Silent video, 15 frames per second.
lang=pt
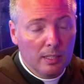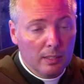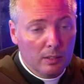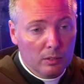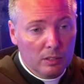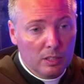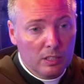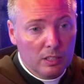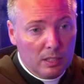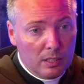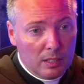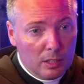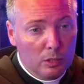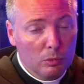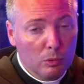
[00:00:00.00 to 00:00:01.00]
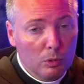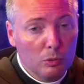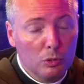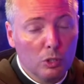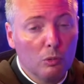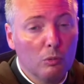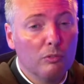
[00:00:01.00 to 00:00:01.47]
ou seja, sua, o
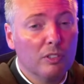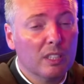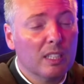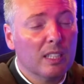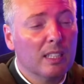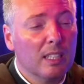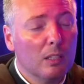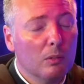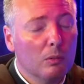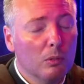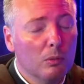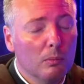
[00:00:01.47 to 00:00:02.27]
seu verdadeiro